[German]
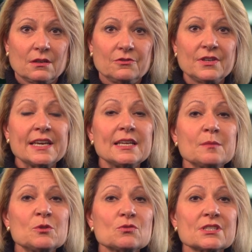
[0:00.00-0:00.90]
Wir
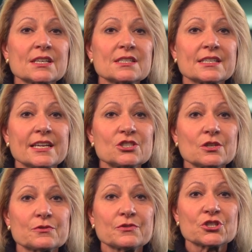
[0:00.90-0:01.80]
erleben in unserer
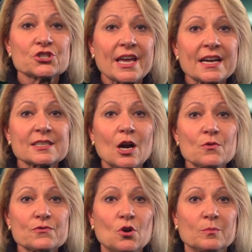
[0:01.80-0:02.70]
Gesellschaft verstärkt
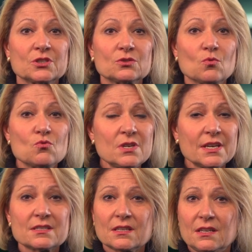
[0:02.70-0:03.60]
aufkommenden,
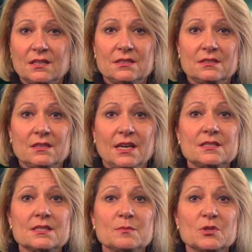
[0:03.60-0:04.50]
unerträglichen
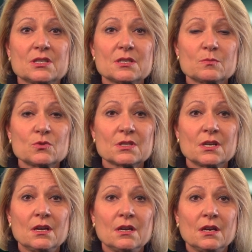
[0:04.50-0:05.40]
Antisemitismus,
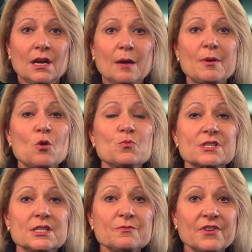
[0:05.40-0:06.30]
aber auch
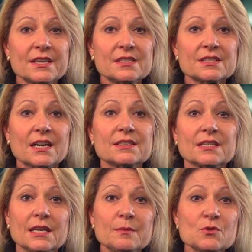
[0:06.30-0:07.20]
Muslimfeindlichkeit
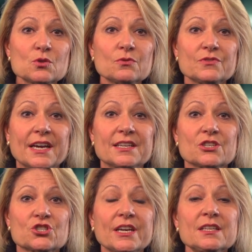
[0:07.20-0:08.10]
ebenso wie eine
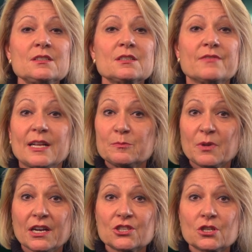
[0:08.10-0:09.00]
erschreckende
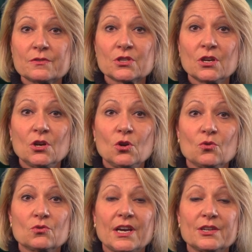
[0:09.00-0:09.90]
Gewaltbereitschaft
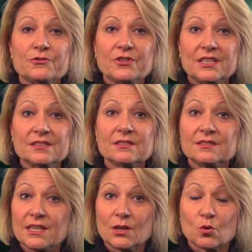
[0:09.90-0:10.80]
und eine fehlende
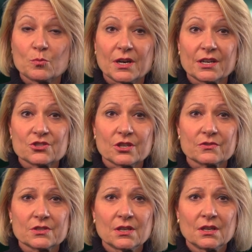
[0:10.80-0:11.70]

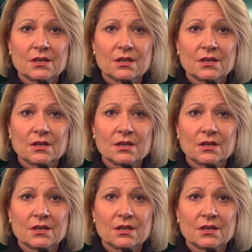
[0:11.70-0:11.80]
Dialogbereitschaft.